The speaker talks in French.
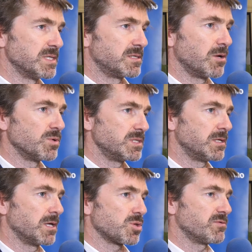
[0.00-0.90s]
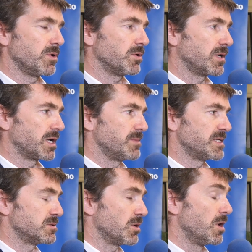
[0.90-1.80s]
bestiale aussi énergivore qu'un
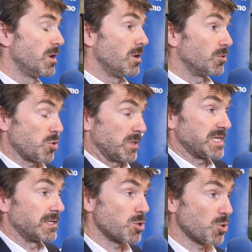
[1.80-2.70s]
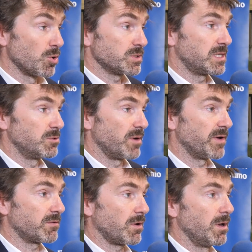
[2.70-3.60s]
climatiseur. Donc, je pense qu'il y a des choses qui doivent
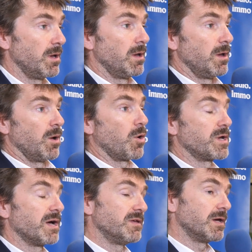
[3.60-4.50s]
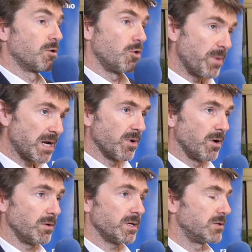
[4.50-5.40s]
être regardées
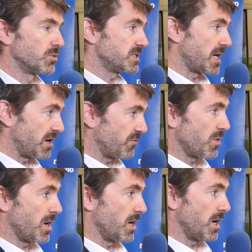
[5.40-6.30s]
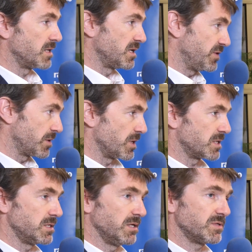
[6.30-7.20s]
globalement. Et donc c'est à la fois un, défi
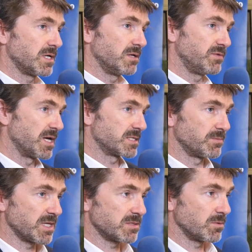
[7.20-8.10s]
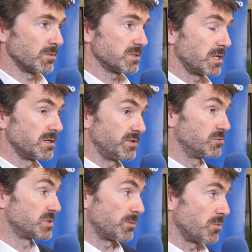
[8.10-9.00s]
collectif, c'est un défi d'acceptation, c'est un défi
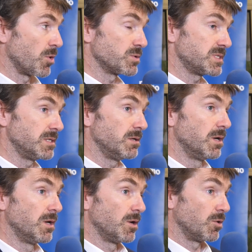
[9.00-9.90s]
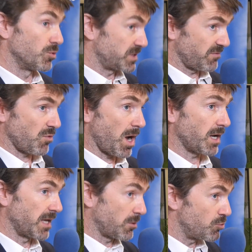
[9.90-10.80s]
tout simplement aussi de savoir
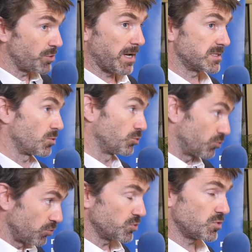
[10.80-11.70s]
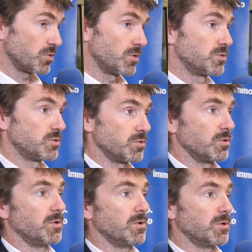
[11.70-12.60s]
et d'acculturation de tous sur,